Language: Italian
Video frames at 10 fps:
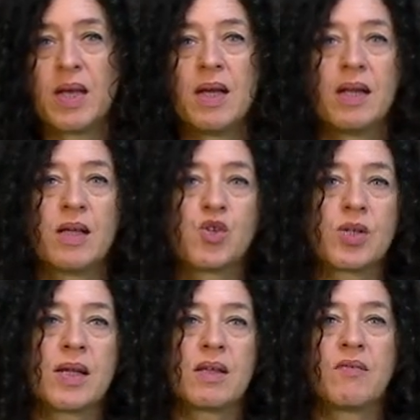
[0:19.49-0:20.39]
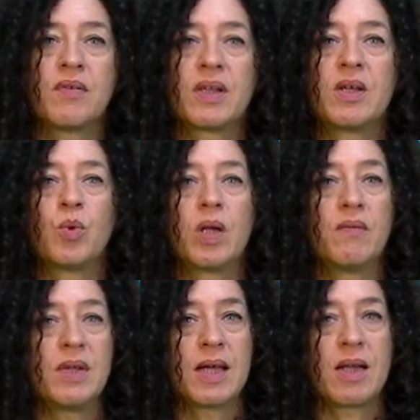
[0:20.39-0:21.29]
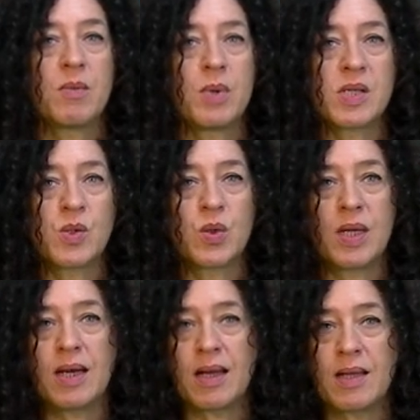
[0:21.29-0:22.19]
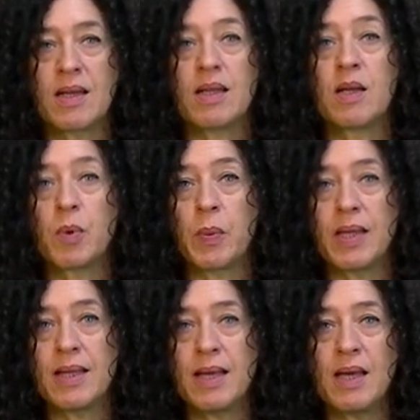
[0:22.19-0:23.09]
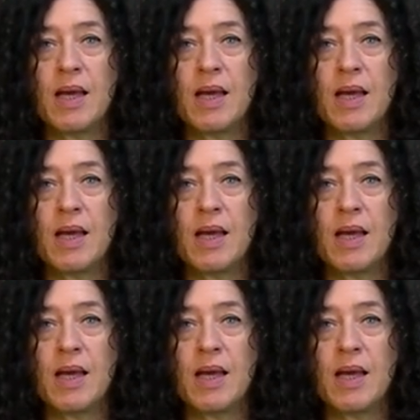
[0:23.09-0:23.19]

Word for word: La giornata infatti vuole invitare le persone a credere nelle proprie idee e a